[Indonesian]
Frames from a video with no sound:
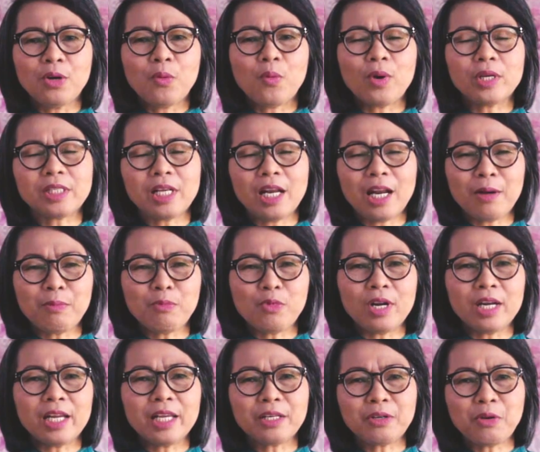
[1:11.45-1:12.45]

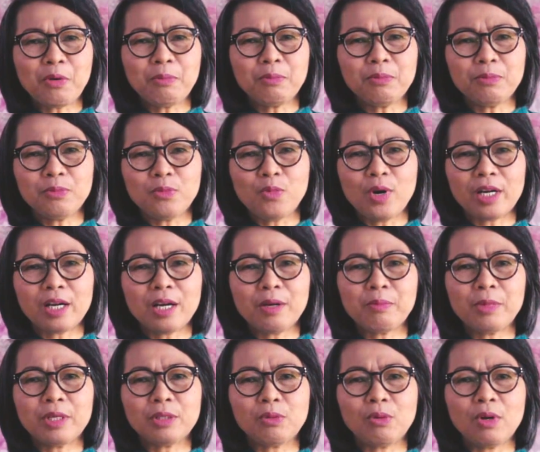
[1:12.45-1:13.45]
Wassalamualaikum
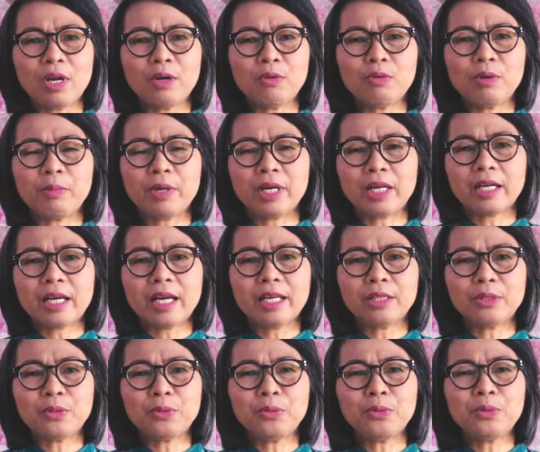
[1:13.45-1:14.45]
warahmatullahi
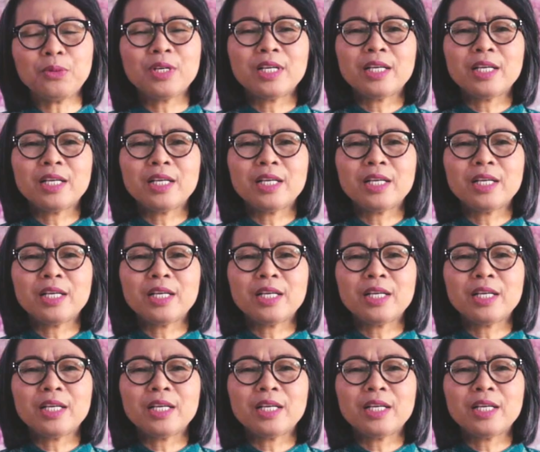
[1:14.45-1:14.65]
wabarakatuh.